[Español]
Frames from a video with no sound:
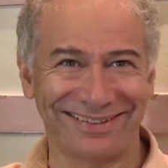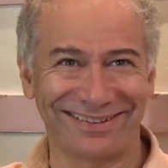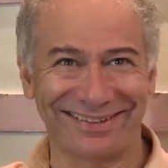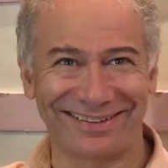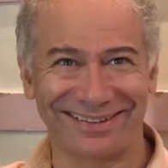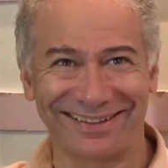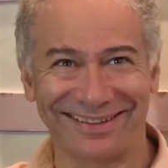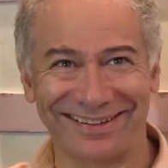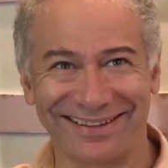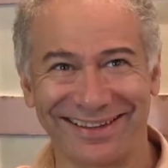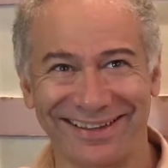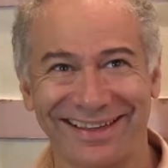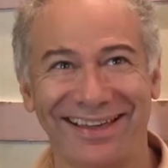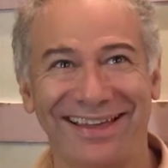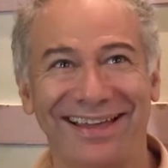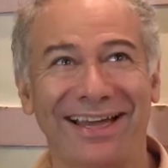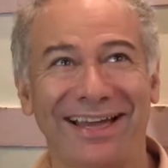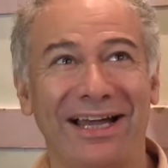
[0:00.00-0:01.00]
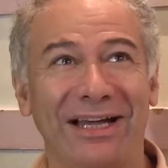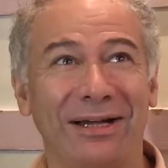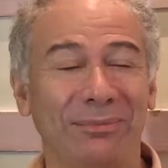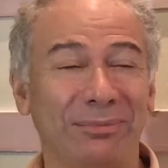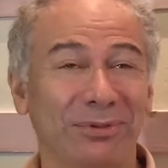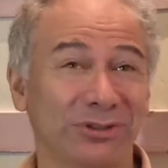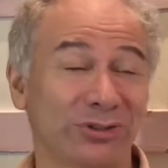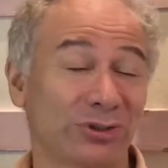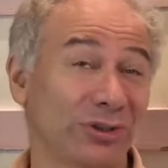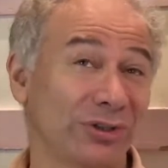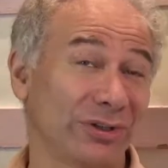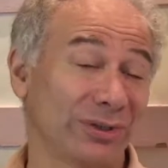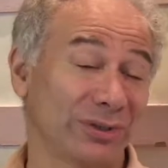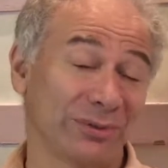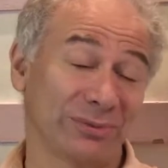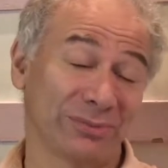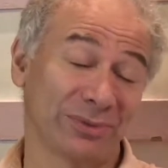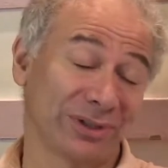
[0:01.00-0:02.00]
Este, pues soy,
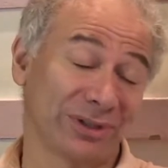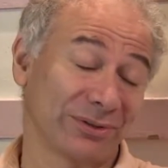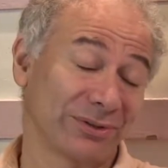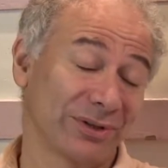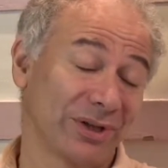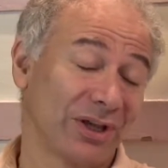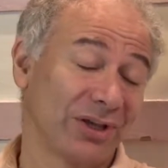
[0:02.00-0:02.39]
bueno,